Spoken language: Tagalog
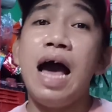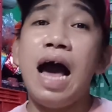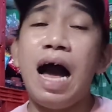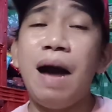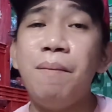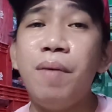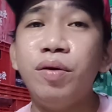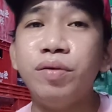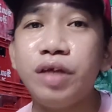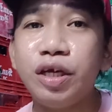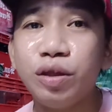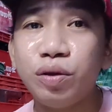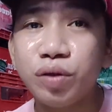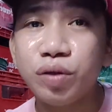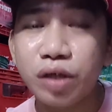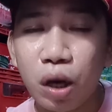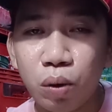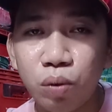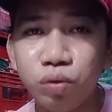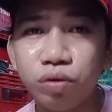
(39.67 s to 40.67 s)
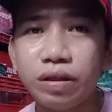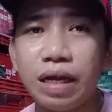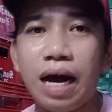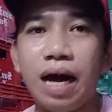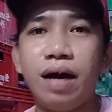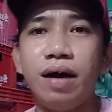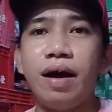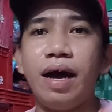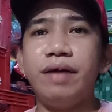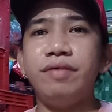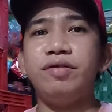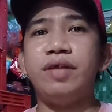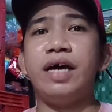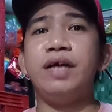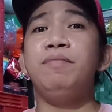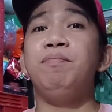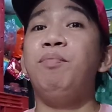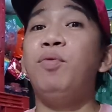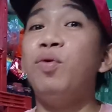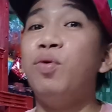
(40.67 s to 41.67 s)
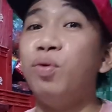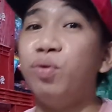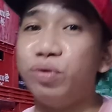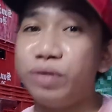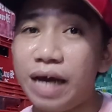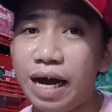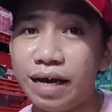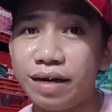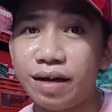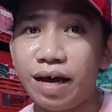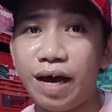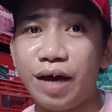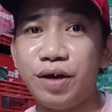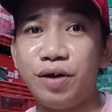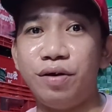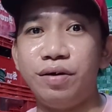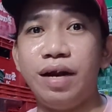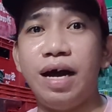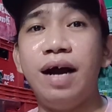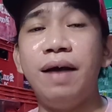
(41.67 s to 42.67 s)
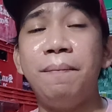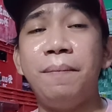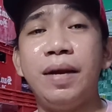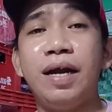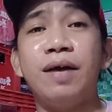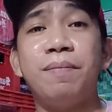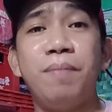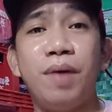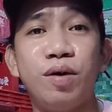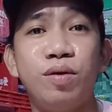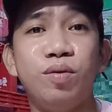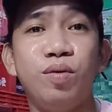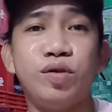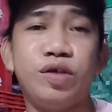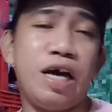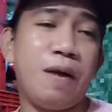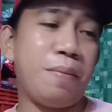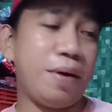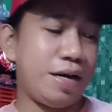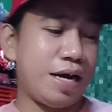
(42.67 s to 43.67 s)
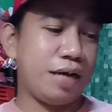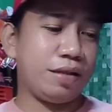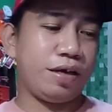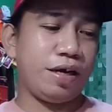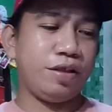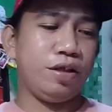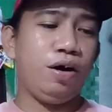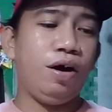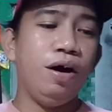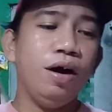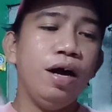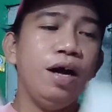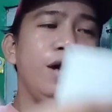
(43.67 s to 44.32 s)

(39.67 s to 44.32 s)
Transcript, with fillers: about ito sa utang and then puhunan. Ayun, ang pag-uusapan natin. No?